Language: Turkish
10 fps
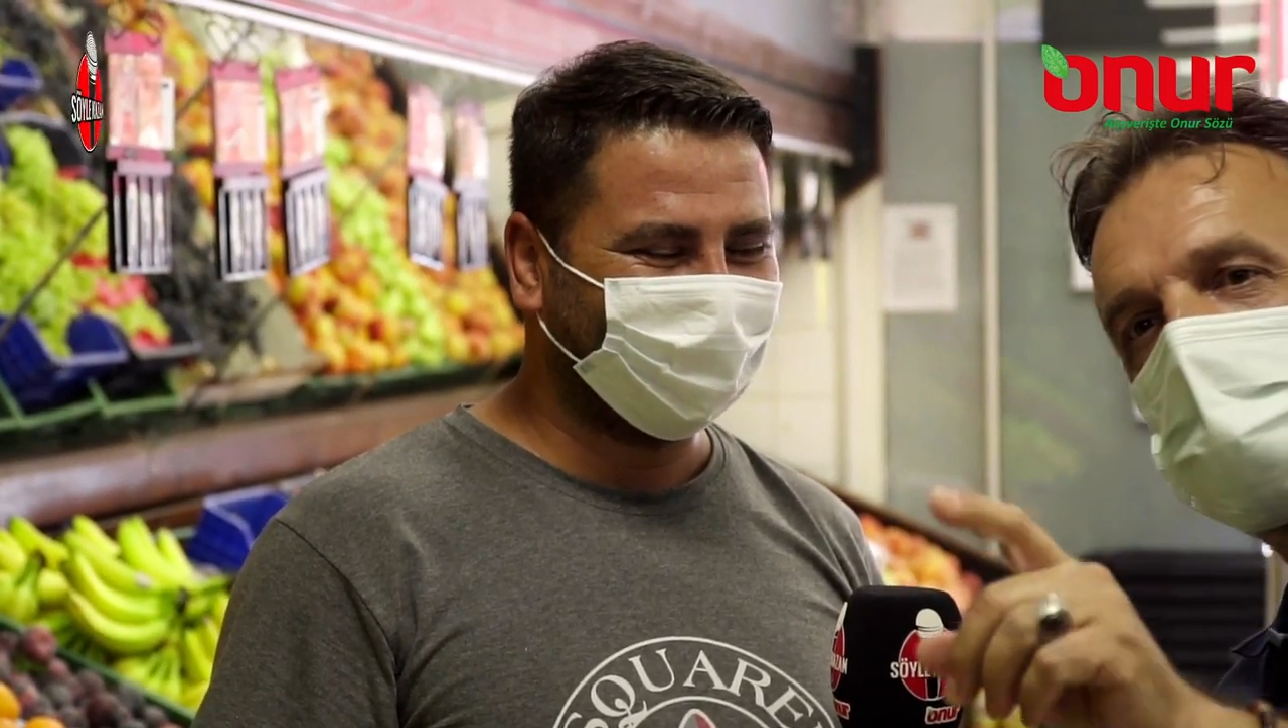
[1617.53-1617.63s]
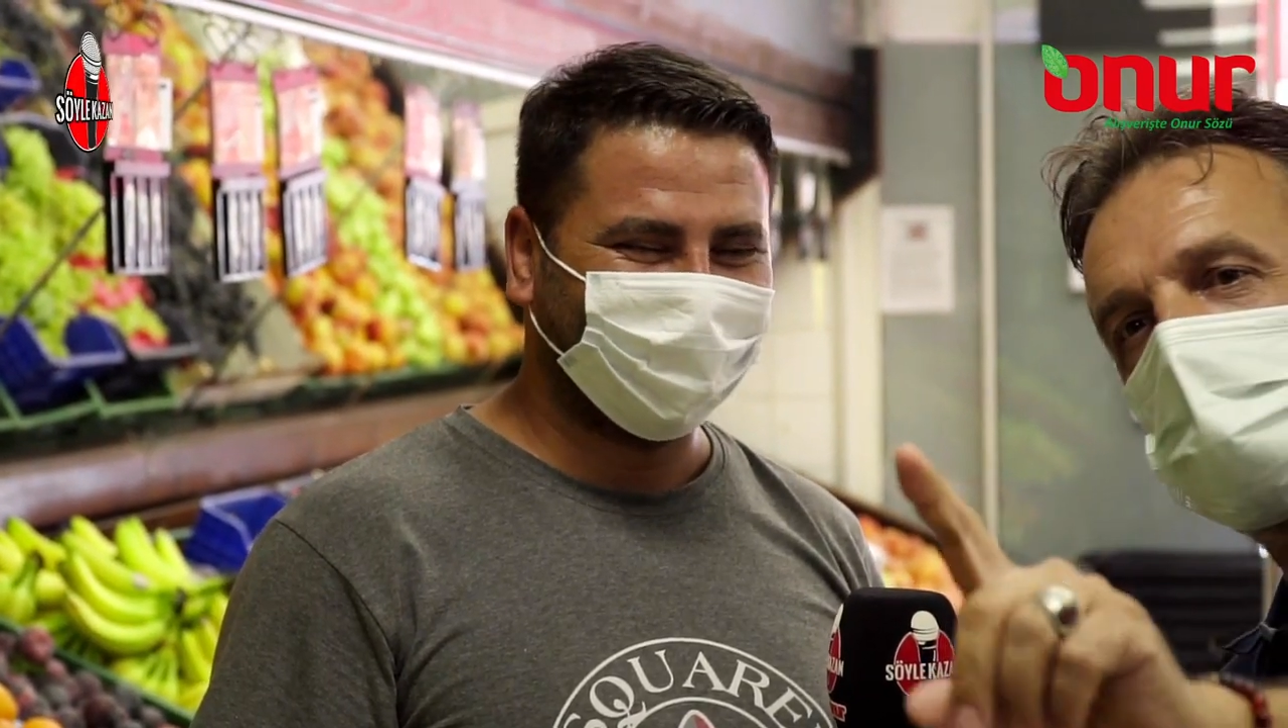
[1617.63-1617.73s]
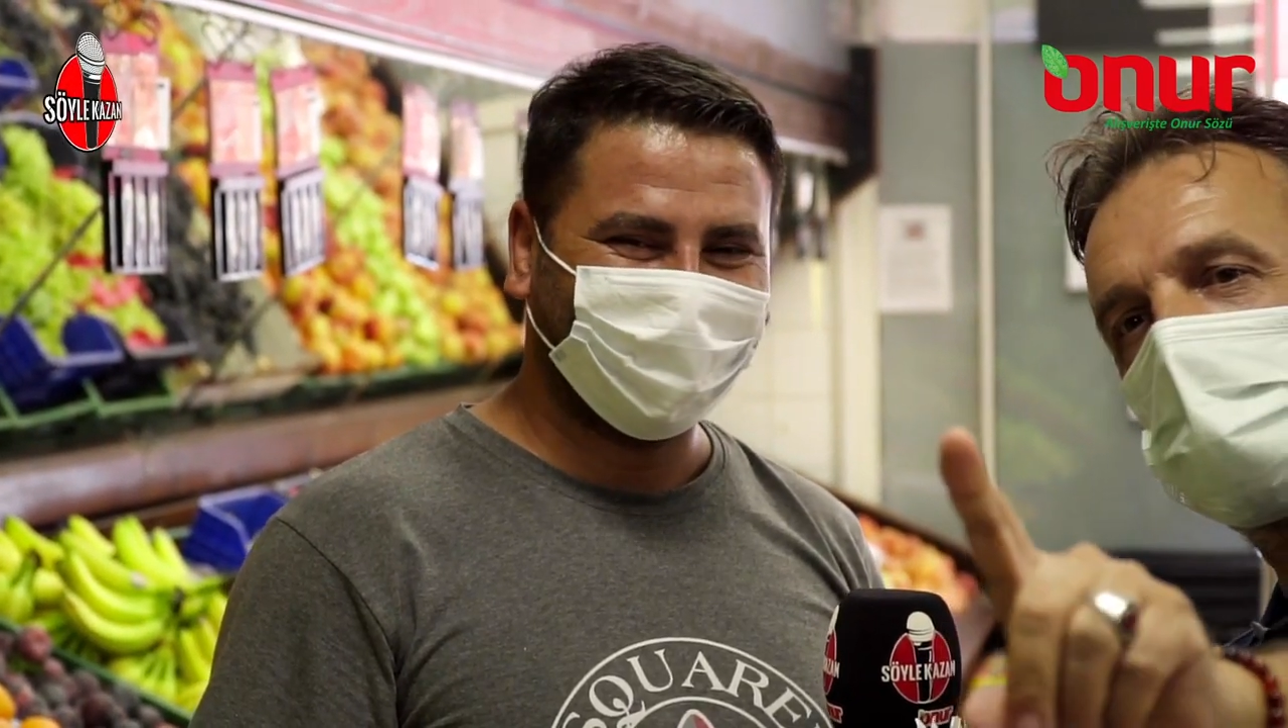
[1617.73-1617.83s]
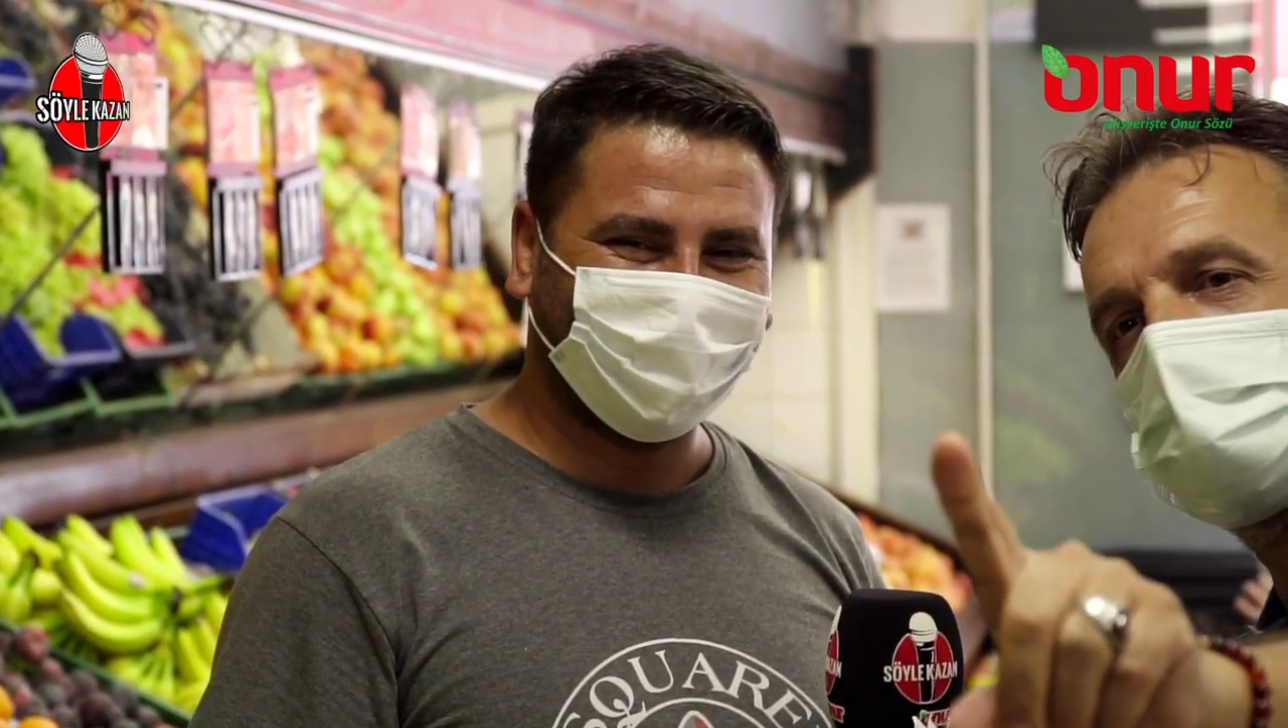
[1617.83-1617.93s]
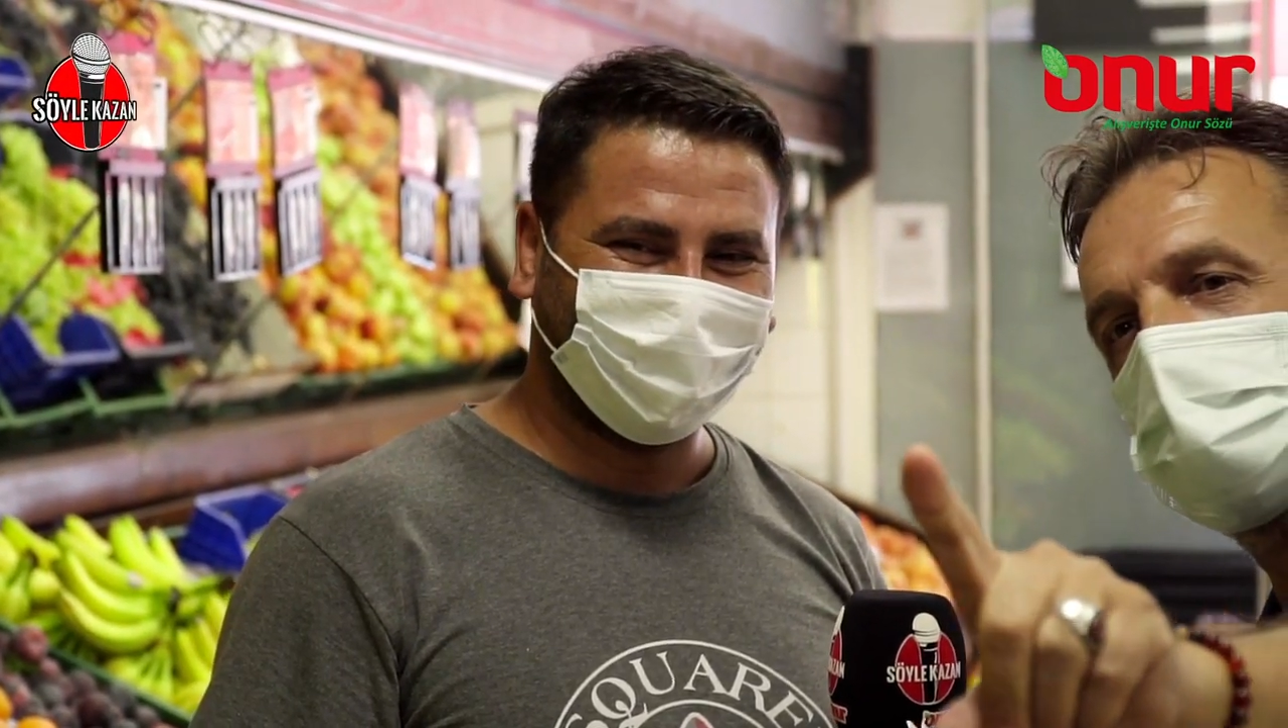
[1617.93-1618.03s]

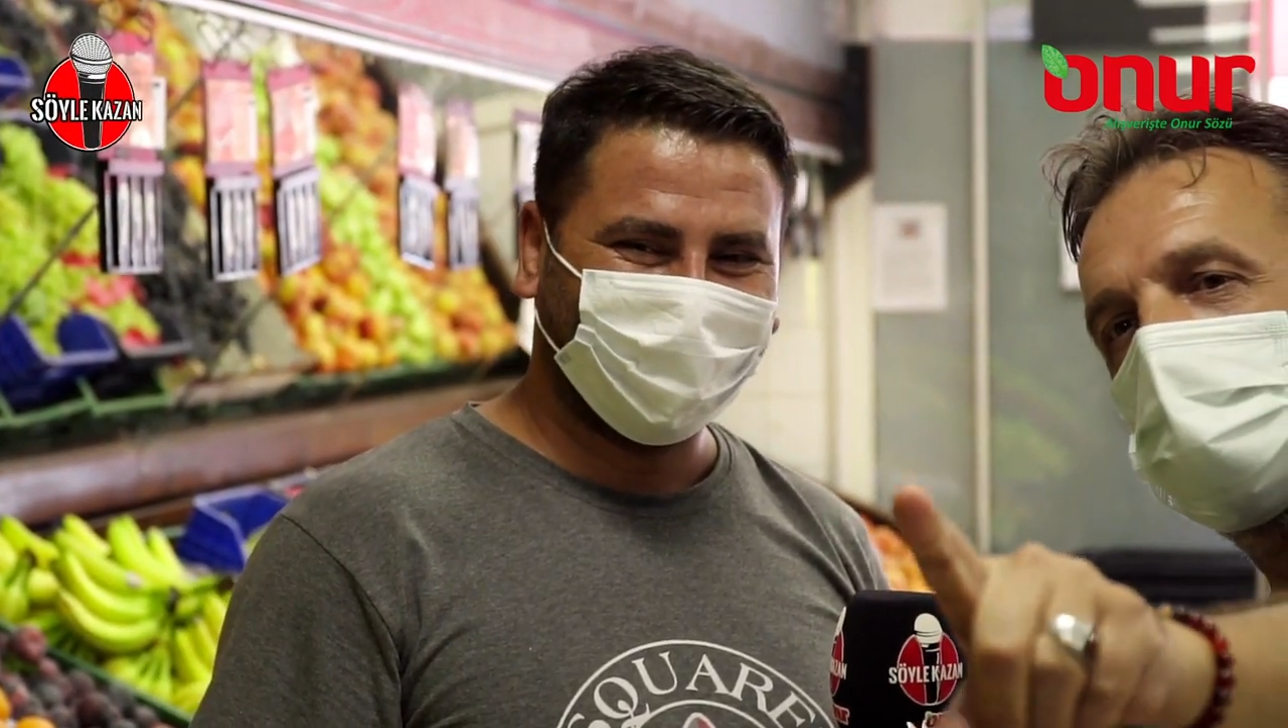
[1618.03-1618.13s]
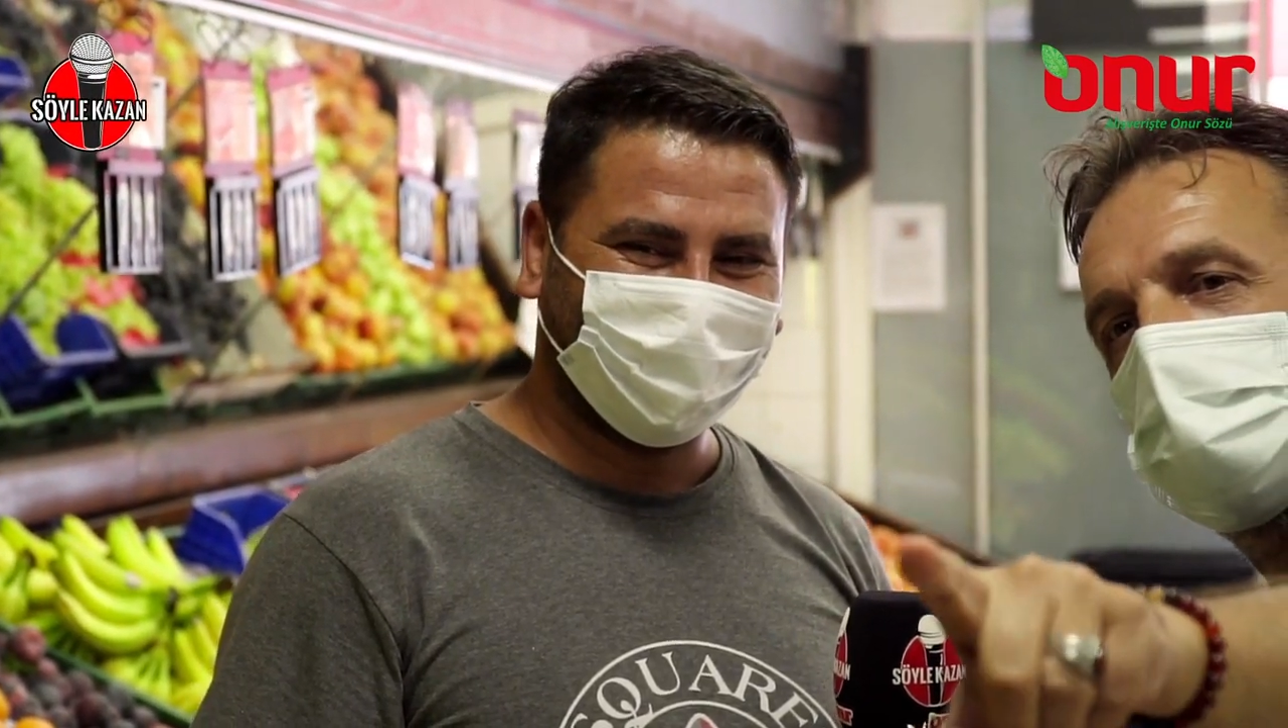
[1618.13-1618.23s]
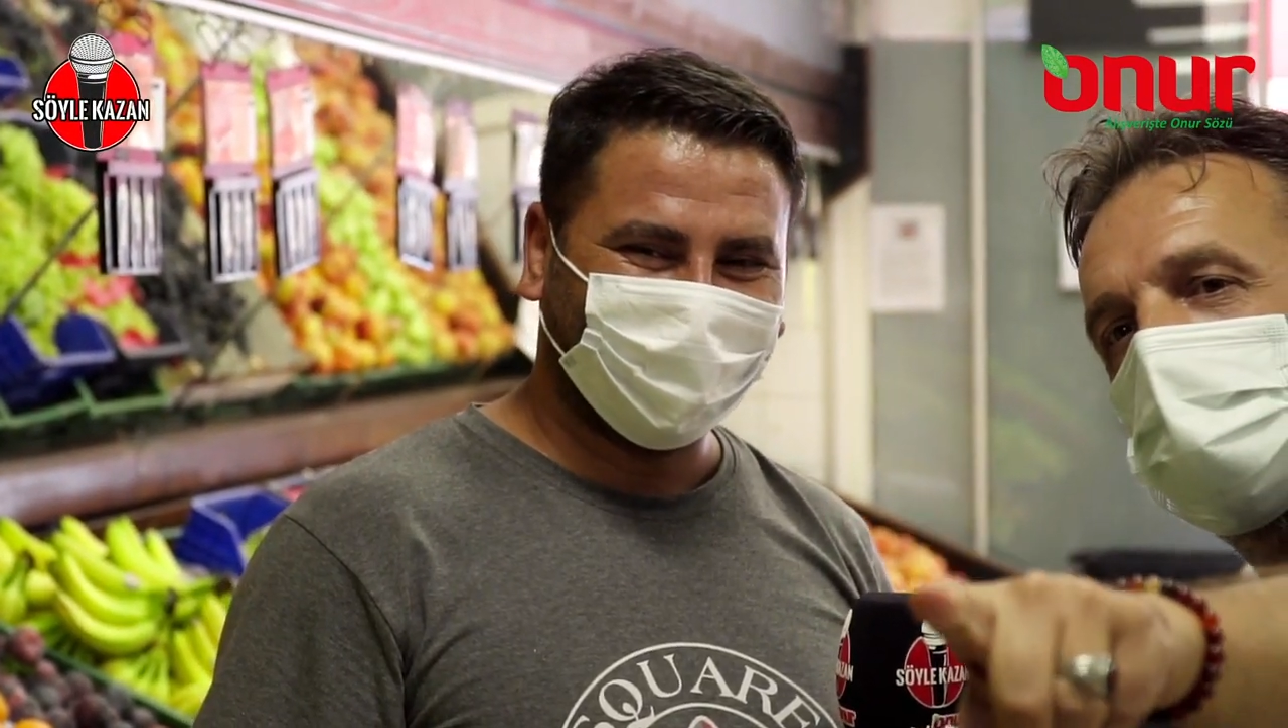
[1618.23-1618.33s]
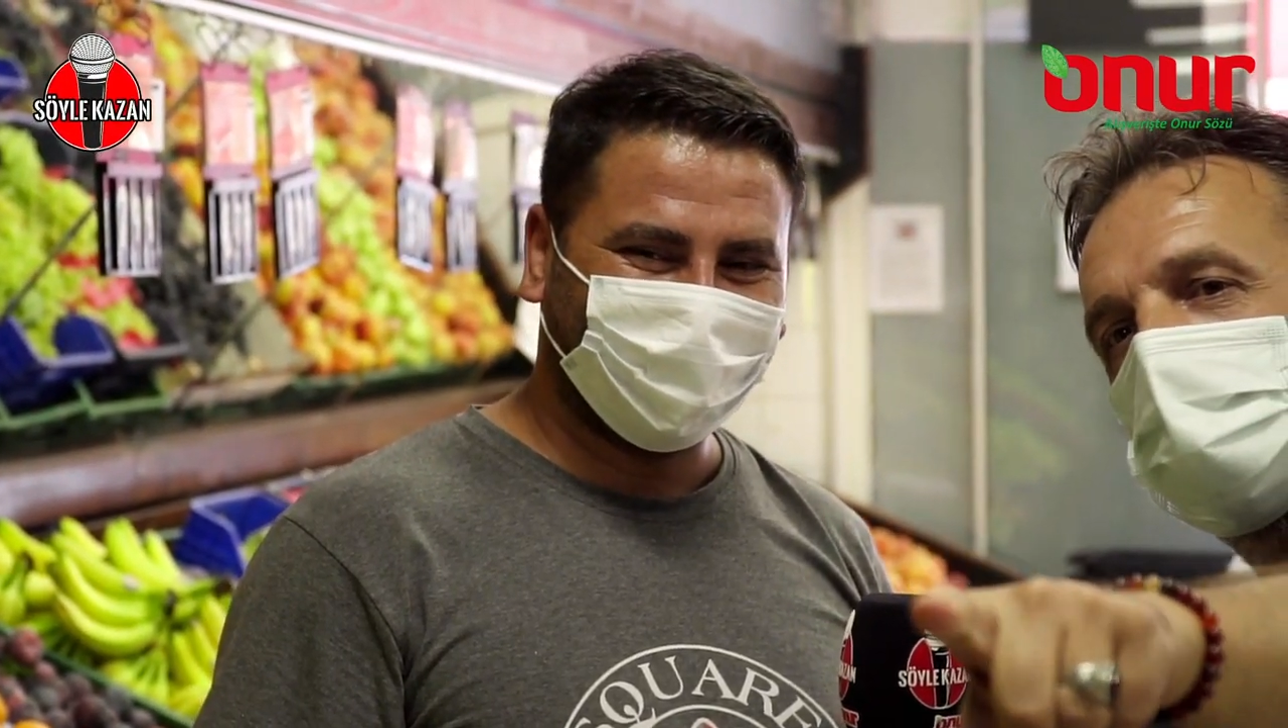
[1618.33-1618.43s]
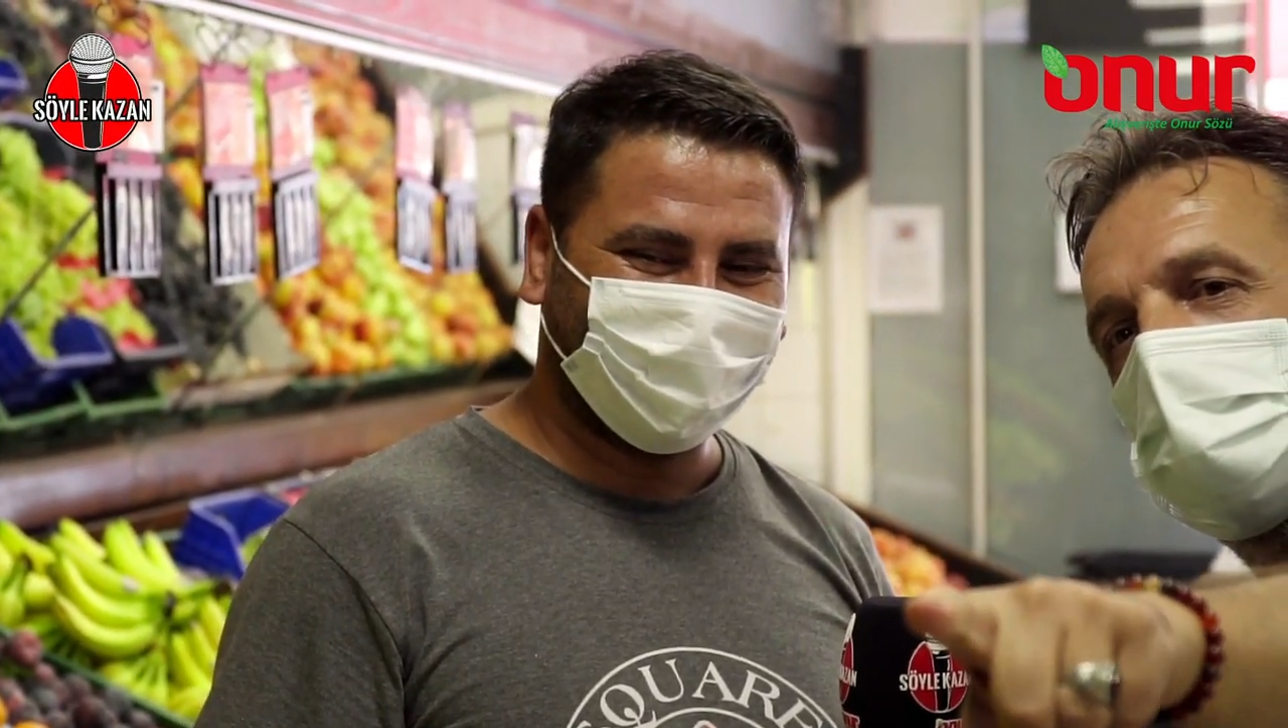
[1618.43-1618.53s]
Bir daha
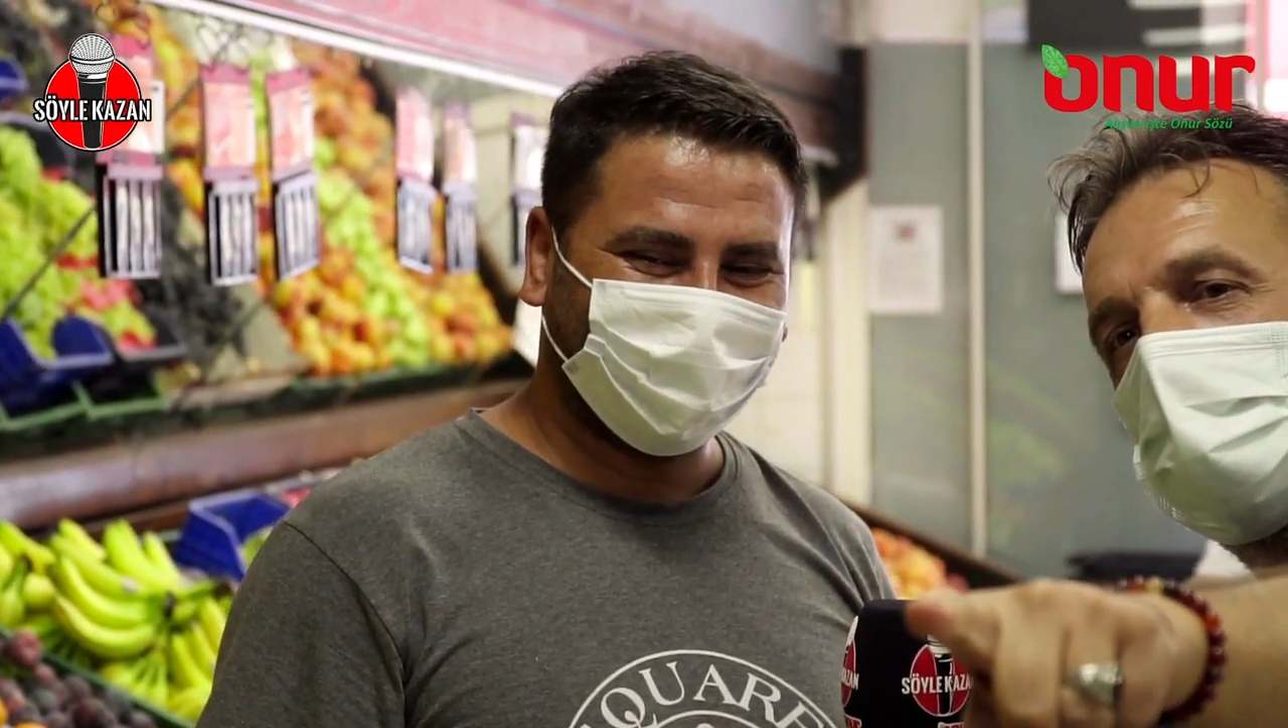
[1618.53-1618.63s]
söylüyorum.